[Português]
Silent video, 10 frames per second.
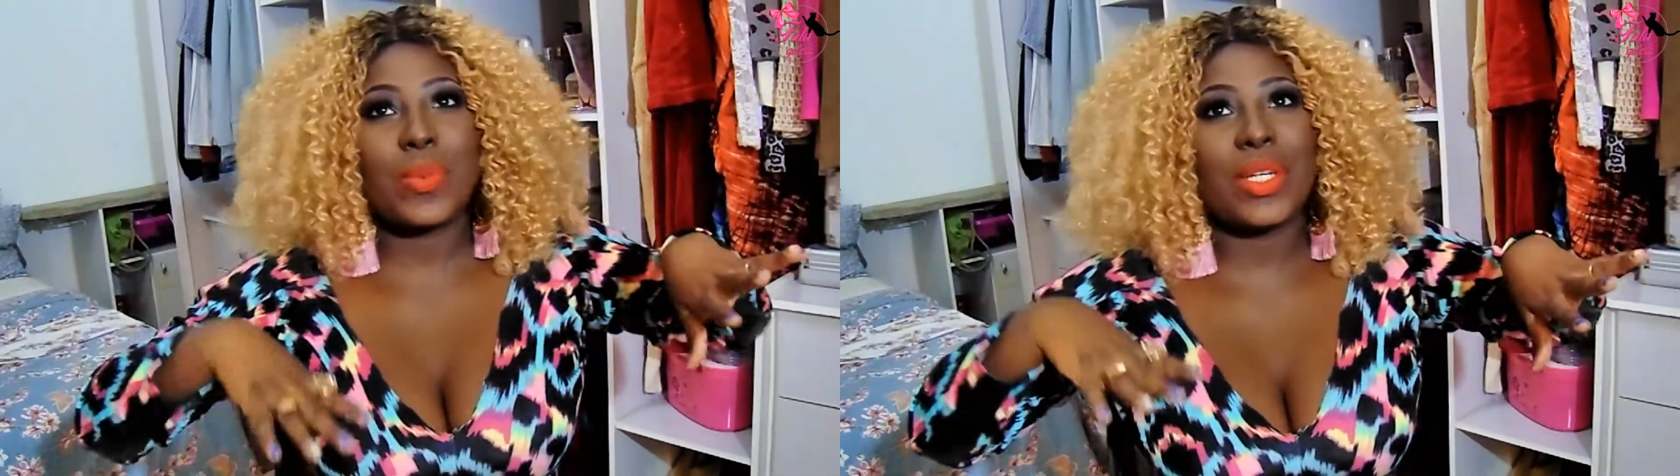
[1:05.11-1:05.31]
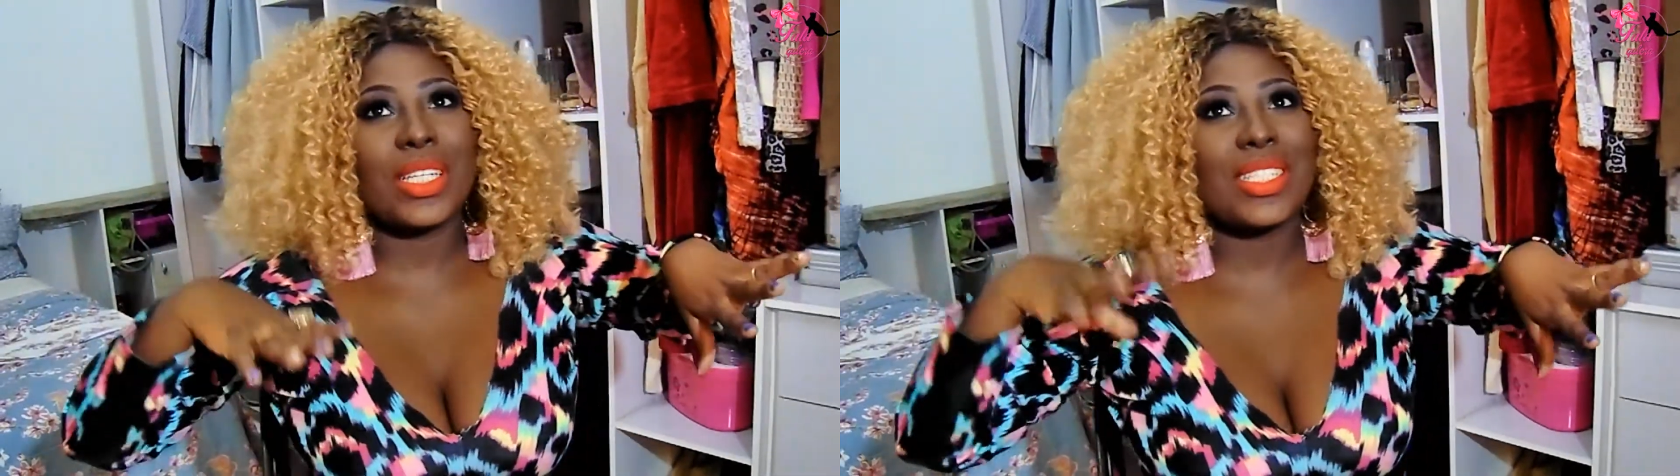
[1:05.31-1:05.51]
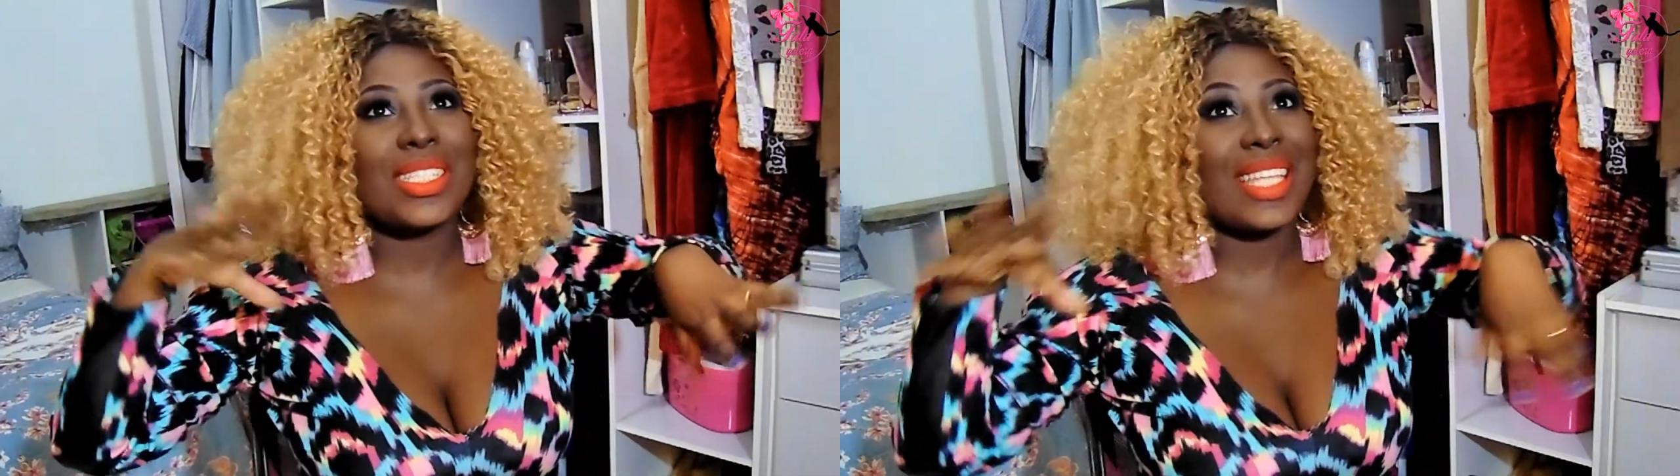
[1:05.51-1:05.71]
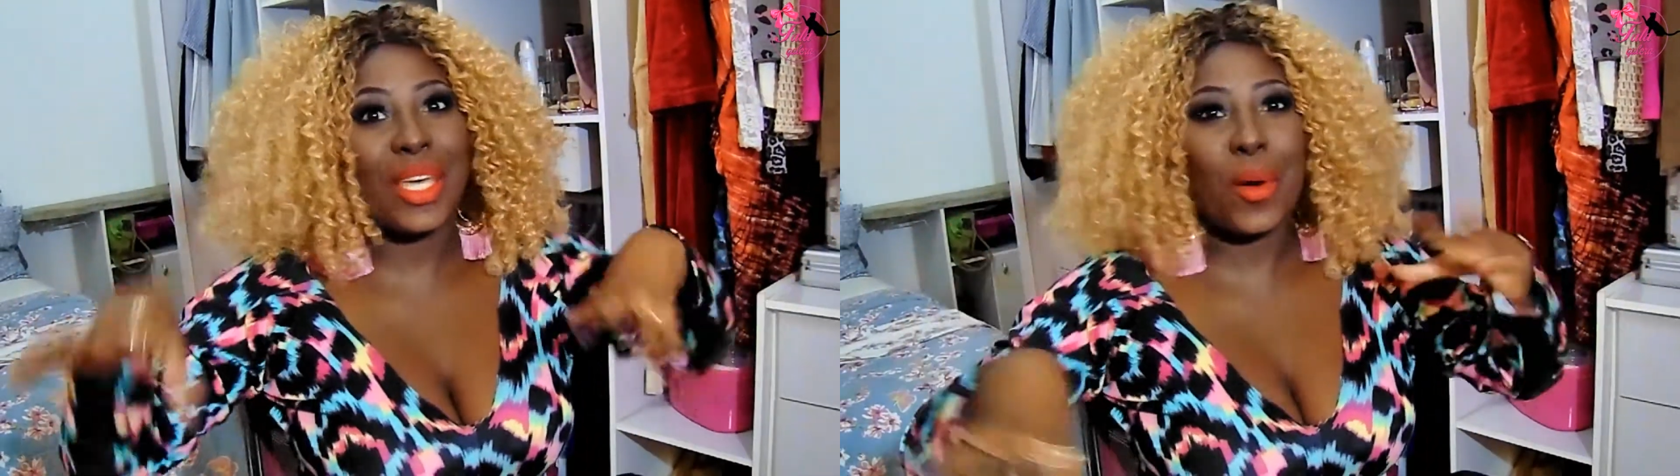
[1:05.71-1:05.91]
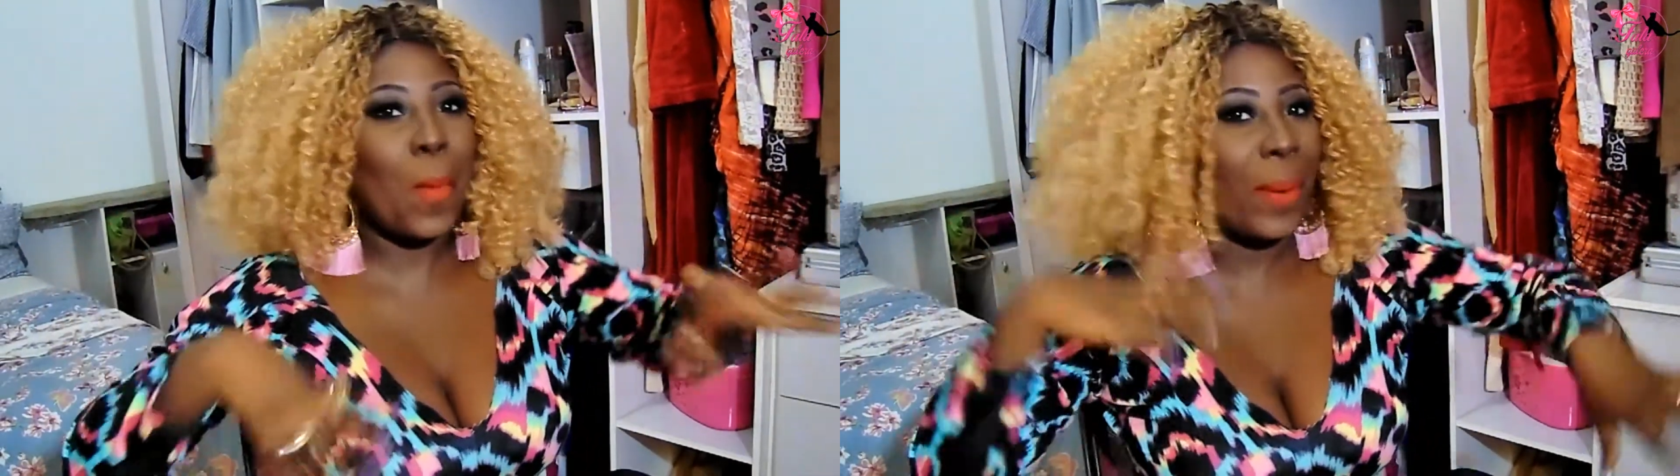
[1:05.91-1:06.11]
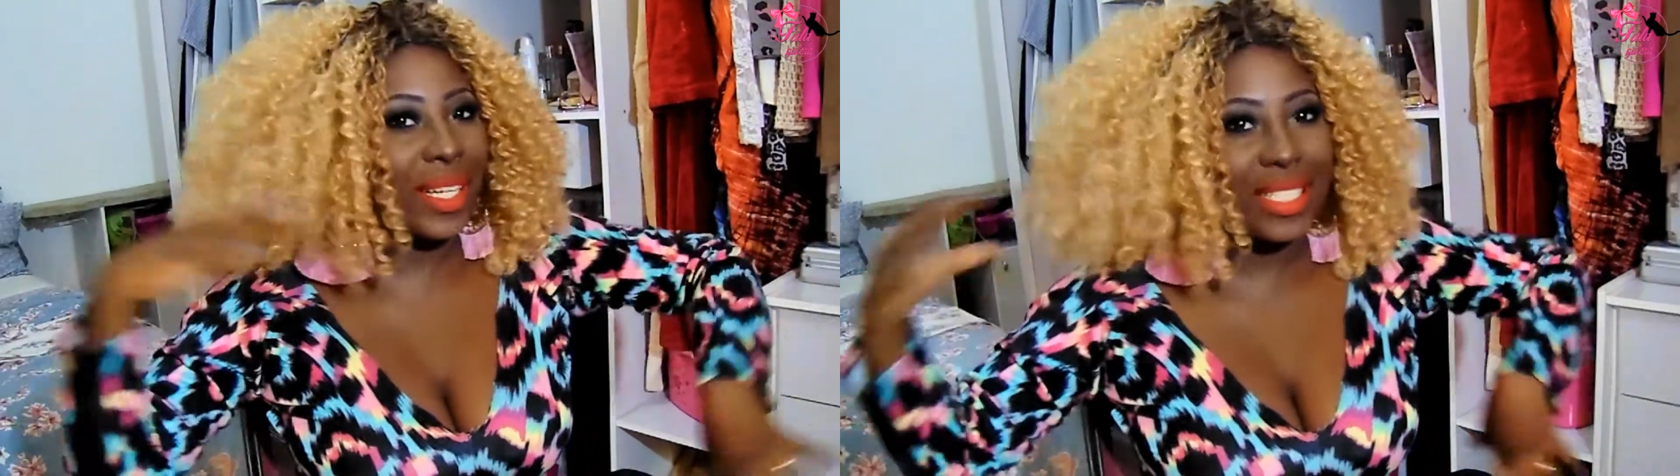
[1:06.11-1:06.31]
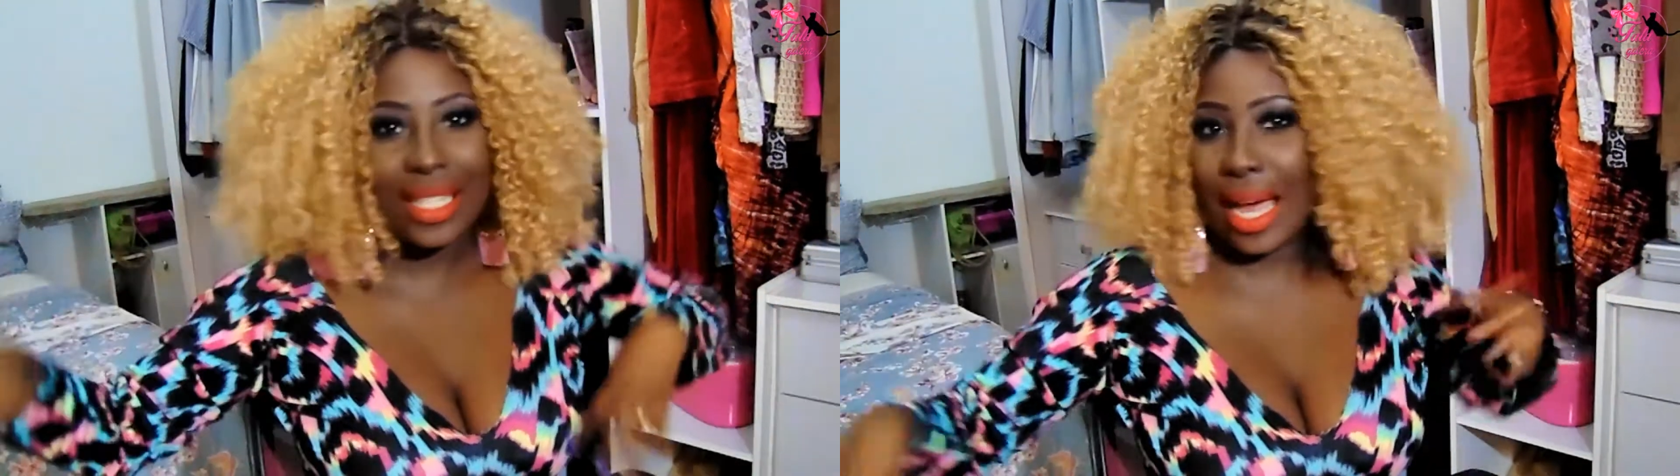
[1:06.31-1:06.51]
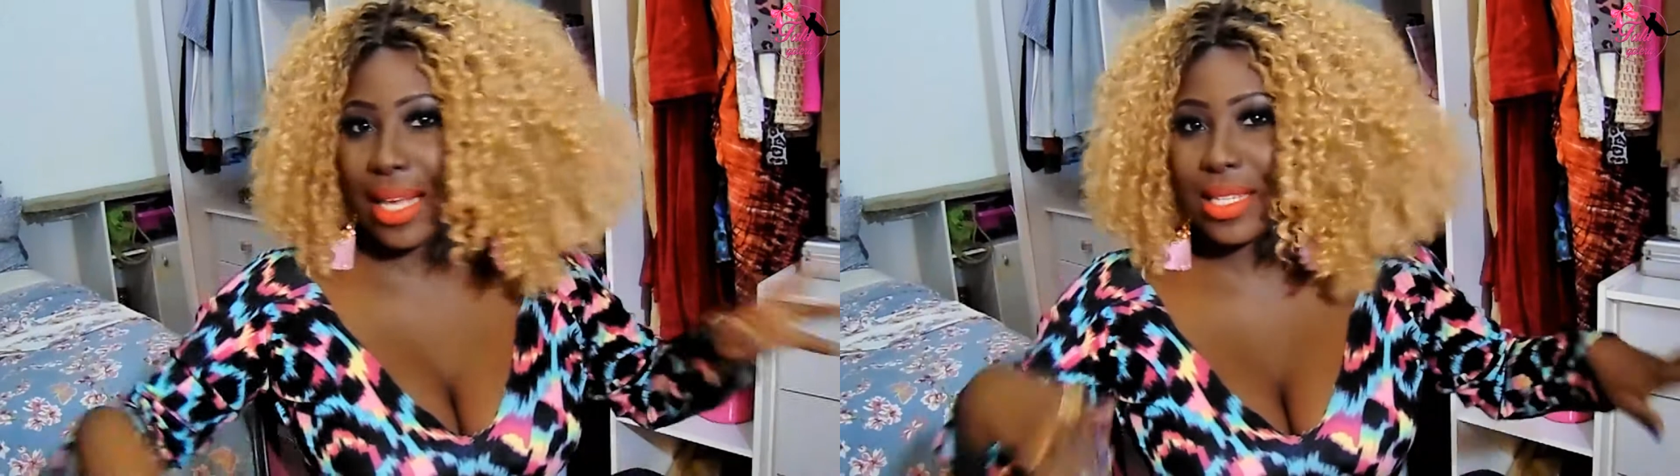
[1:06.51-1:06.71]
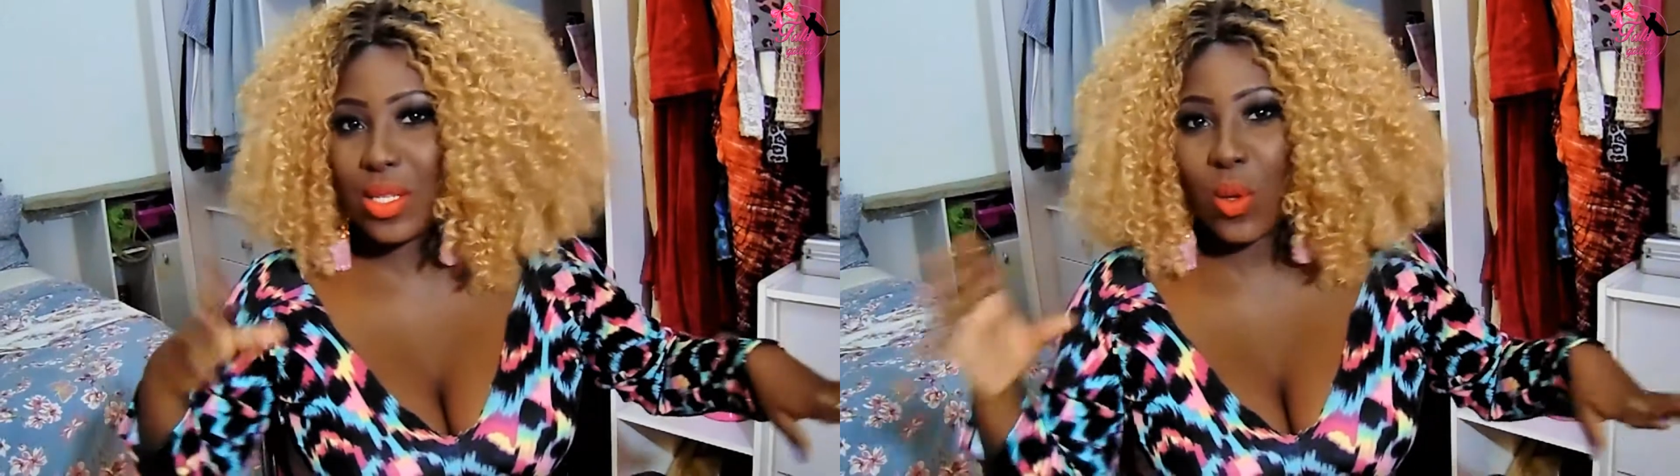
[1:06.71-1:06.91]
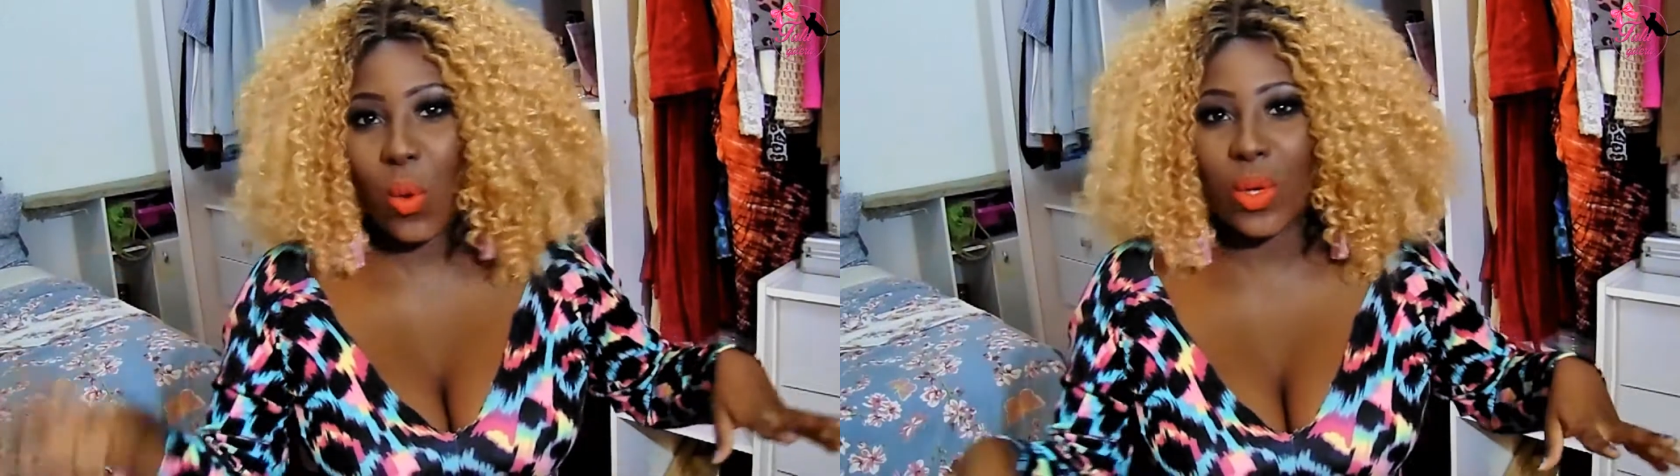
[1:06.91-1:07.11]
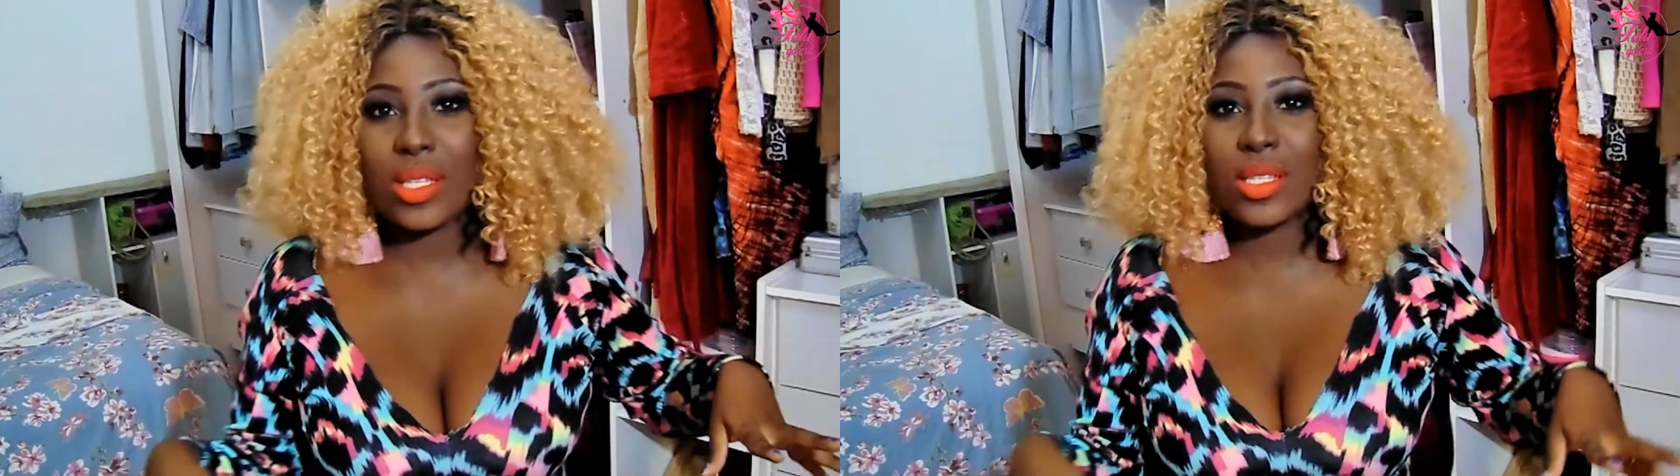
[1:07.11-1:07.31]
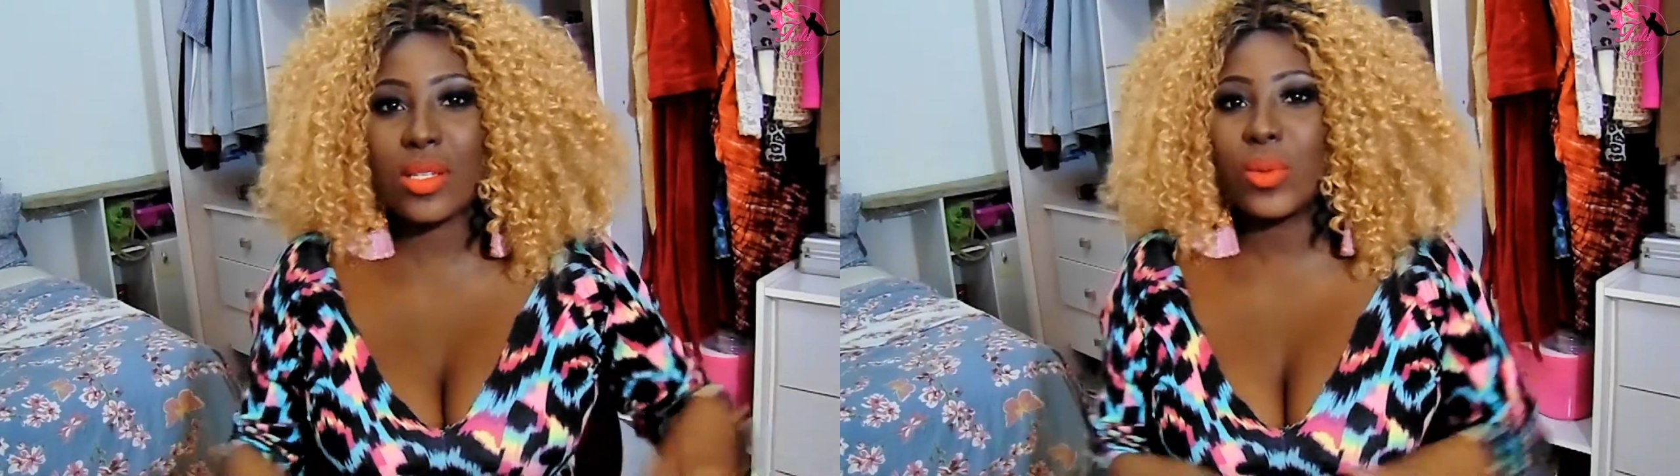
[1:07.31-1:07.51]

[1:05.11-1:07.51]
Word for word: porque a gente tem que compartilhar essas coisas.